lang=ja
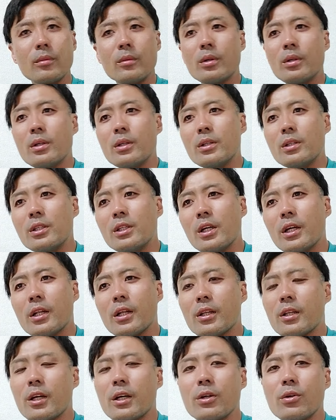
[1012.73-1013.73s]
う嫌
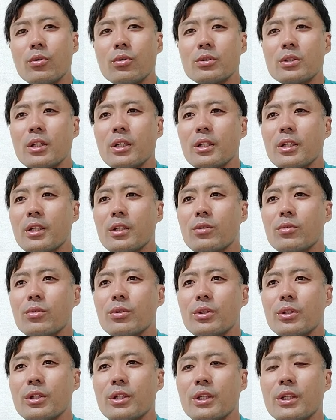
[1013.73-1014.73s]
な対応された
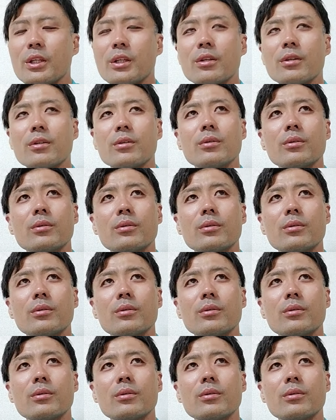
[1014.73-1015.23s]
時に